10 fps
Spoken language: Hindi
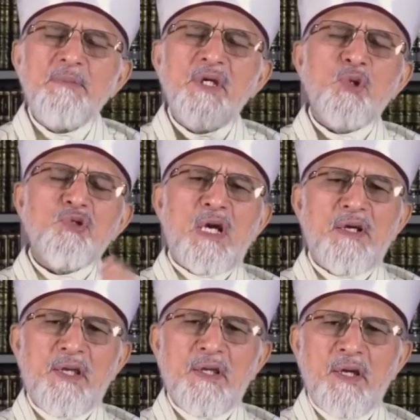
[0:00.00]
गली में क्यों
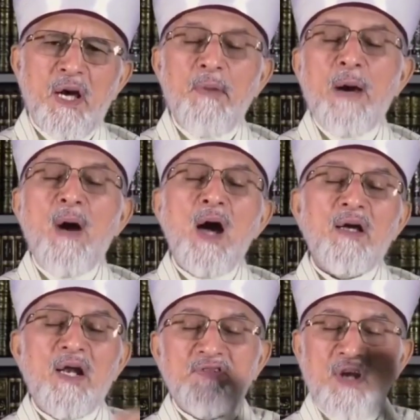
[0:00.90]
चल रहे हैं अब आप
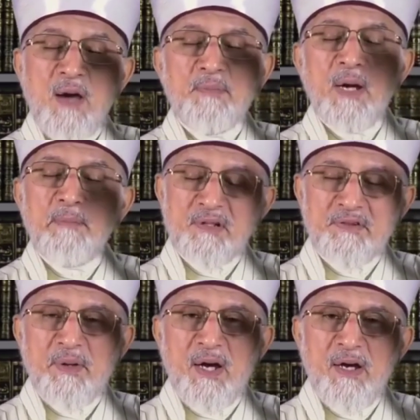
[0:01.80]
आकल इस्लाम का
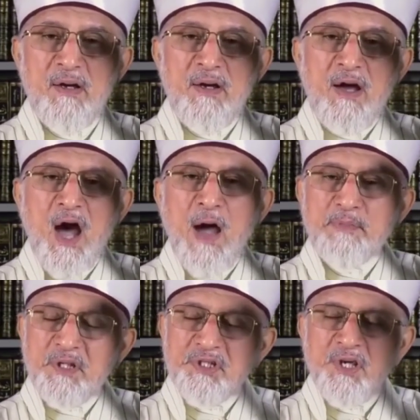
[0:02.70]
मरतबा
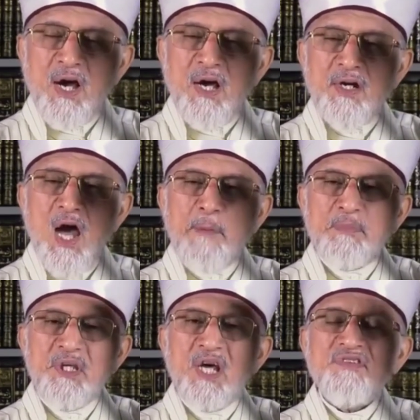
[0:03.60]
आपकी शान आपकी